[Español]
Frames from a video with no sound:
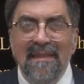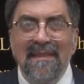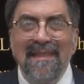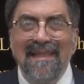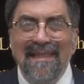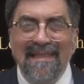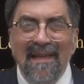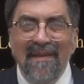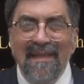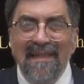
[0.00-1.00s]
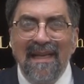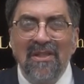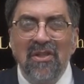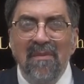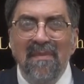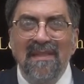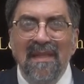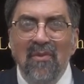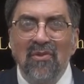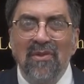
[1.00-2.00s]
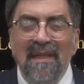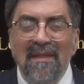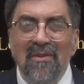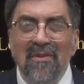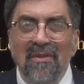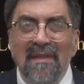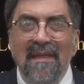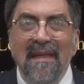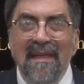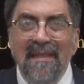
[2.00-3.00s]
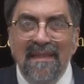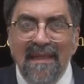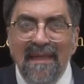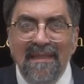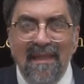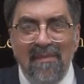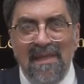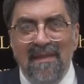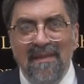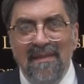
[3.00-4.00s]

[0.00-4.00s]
tiene que saber que Hashem me está mostrando, entregate a mí,